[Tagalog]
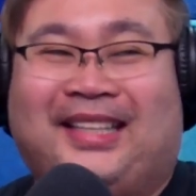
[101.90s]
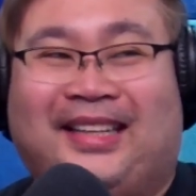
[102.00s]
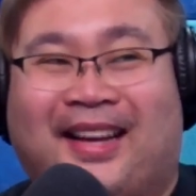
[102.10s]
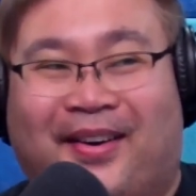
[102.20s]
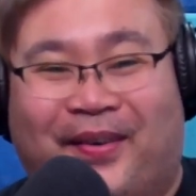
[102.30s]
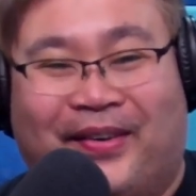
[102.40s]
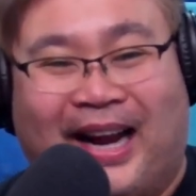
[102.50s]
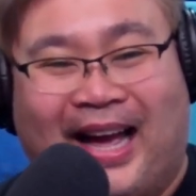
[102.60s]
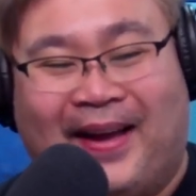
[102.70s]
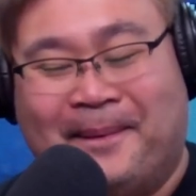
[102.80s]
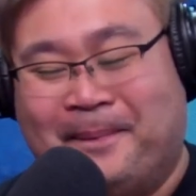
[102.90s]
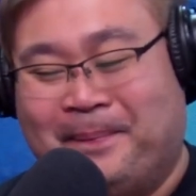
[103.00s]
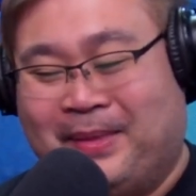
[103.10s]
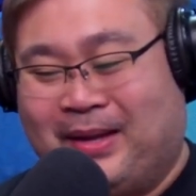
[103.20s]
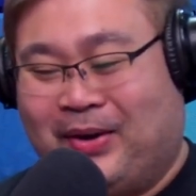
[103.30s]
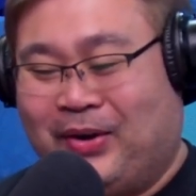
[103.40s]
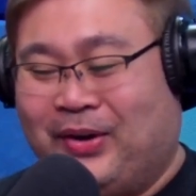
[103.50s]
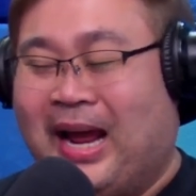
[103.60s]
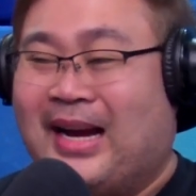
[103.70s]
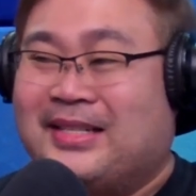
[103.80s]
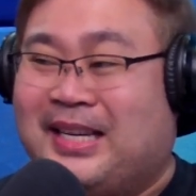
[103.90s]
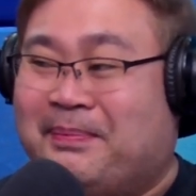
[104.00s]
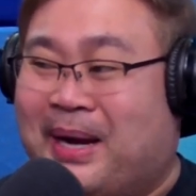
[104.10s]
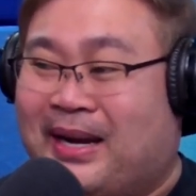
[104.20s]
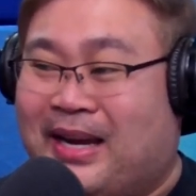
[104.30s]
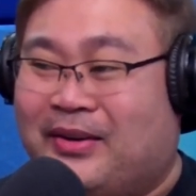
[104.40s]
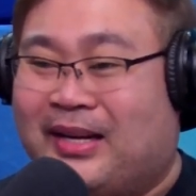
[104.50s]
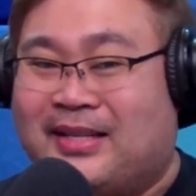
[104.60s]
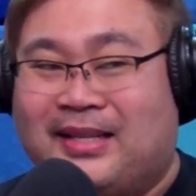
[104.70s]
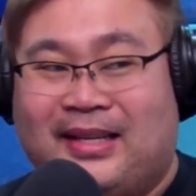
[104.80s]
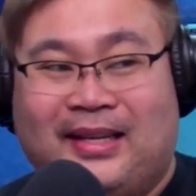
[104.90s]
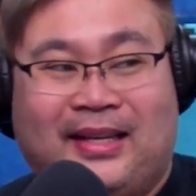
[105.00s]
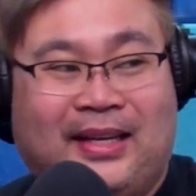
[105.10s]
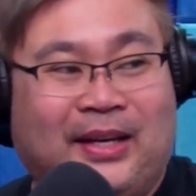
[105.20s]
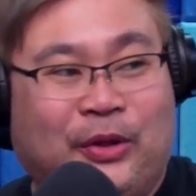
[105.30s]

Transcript: Tita Cora. Oh, na ang sipag ngayon kasi